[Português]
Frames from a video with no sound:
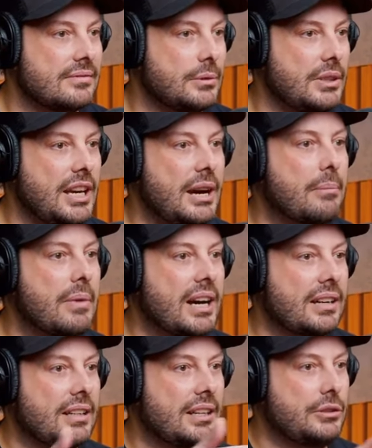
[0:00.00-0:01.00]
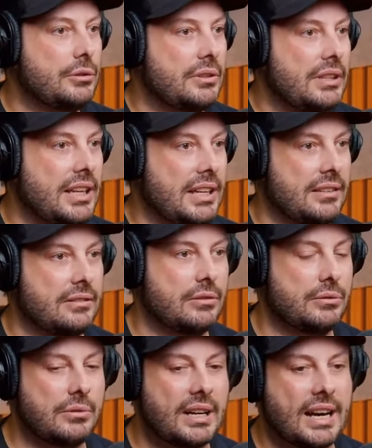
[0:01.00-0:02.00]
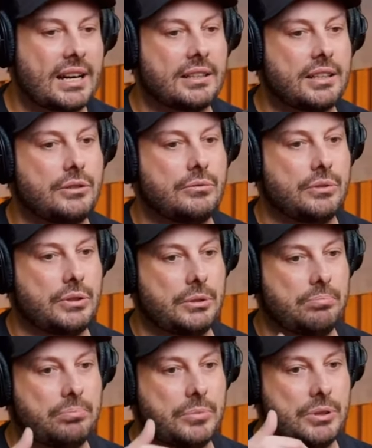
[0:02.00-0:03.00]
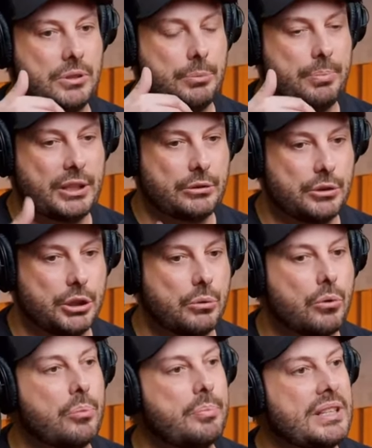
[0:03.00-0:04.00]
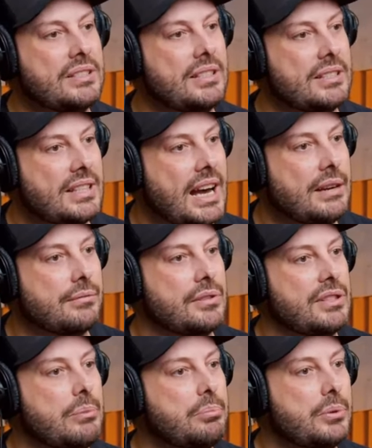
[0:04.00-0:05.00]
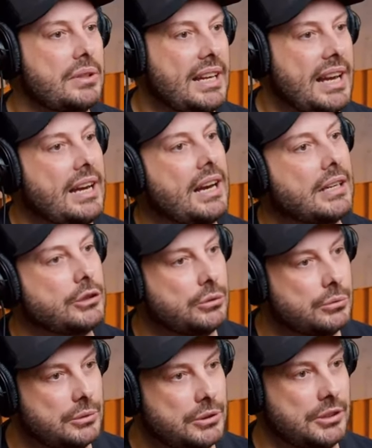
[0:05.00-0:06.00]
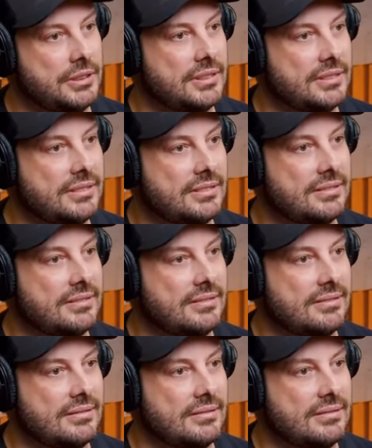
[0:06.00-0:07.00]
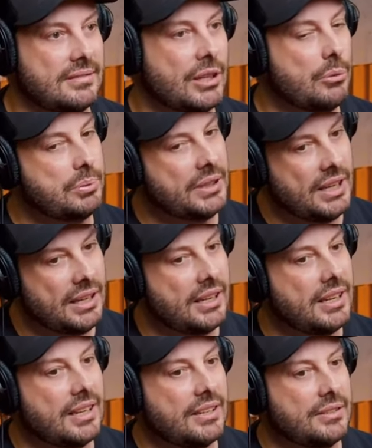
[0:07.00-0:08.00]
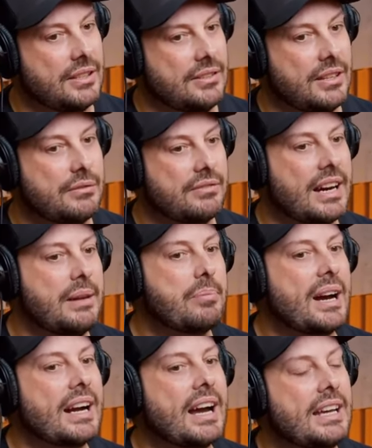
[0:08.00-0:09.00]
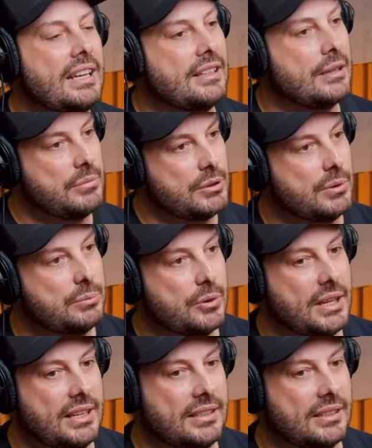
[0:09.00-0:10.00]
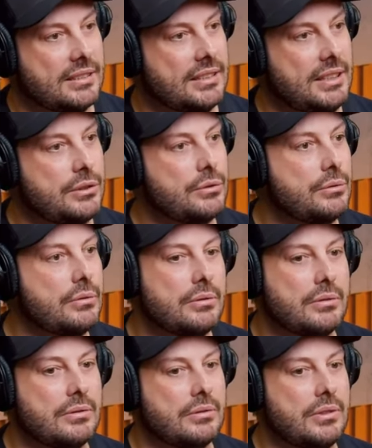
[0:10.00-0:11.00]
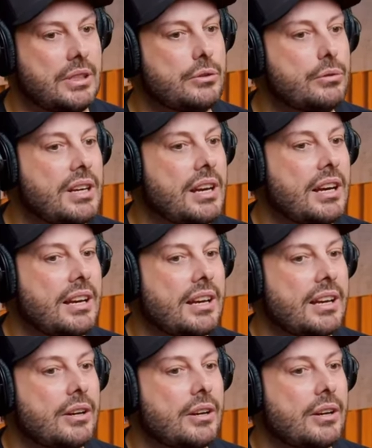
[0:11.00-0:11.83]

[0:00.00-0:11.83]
O que é amar quem te odeia? Quando o cara que, que te prejudicou precisar e você puder, ajude. Uhum. Não porque você não vai pagar ele na mesma moeda. Isso, isso é